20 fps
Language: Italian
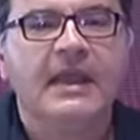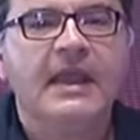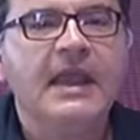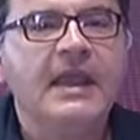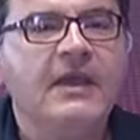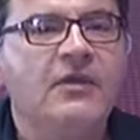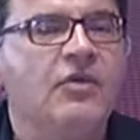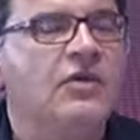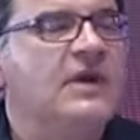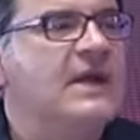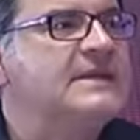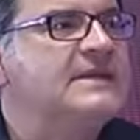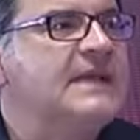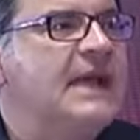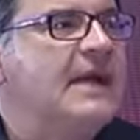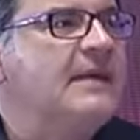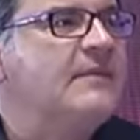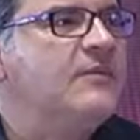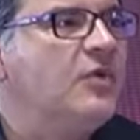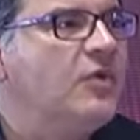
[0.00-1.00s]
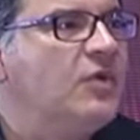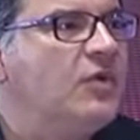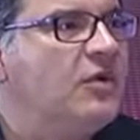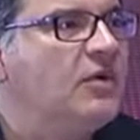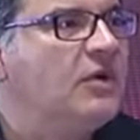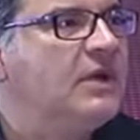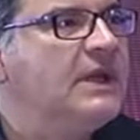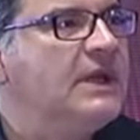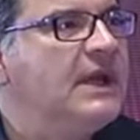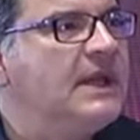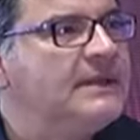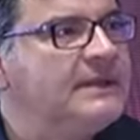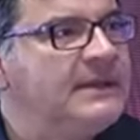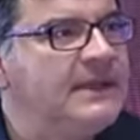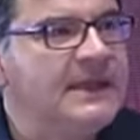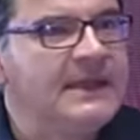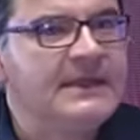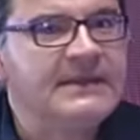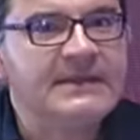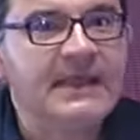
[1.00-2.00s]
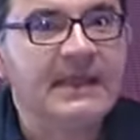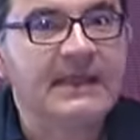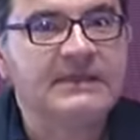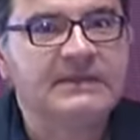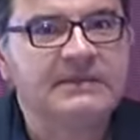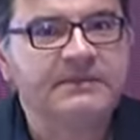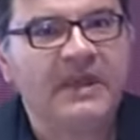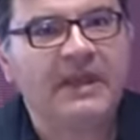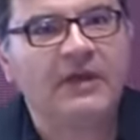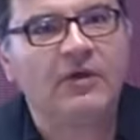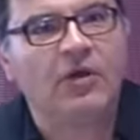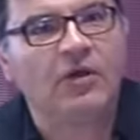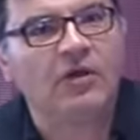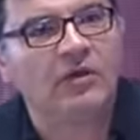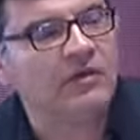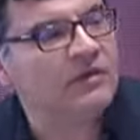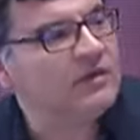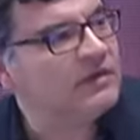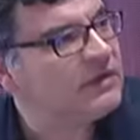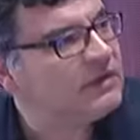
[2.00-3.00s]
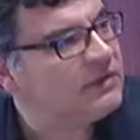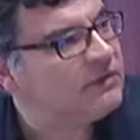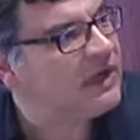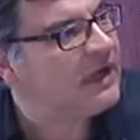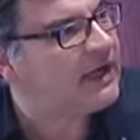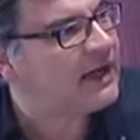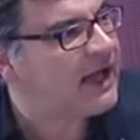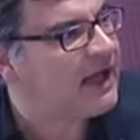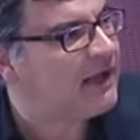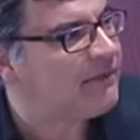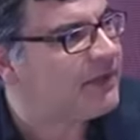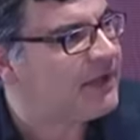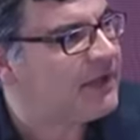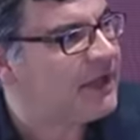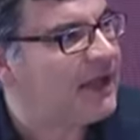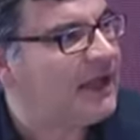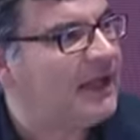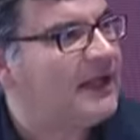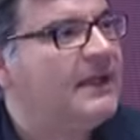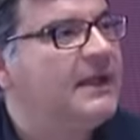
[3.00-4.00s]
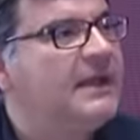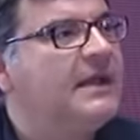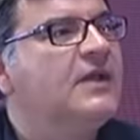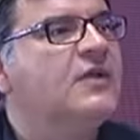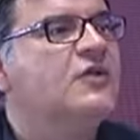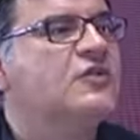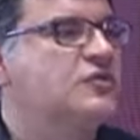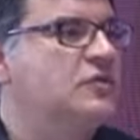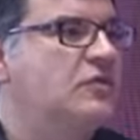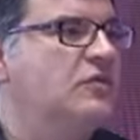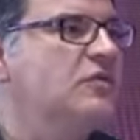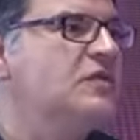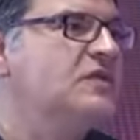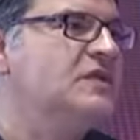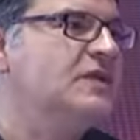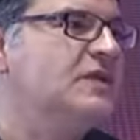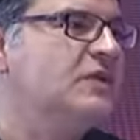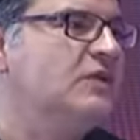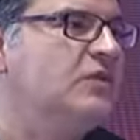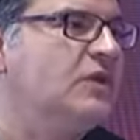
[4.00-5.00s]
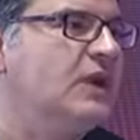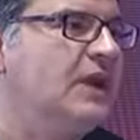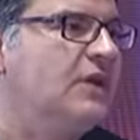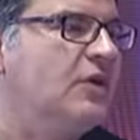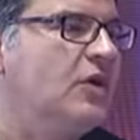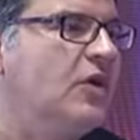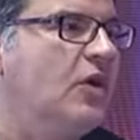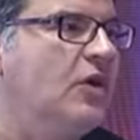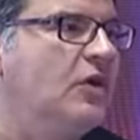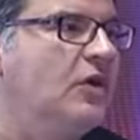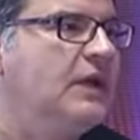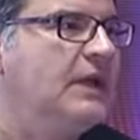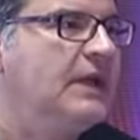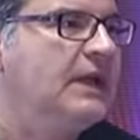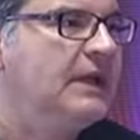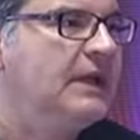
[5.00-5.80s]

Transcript: e ora siamo in attesa, spero, eh, di una rapida soluzione con eh,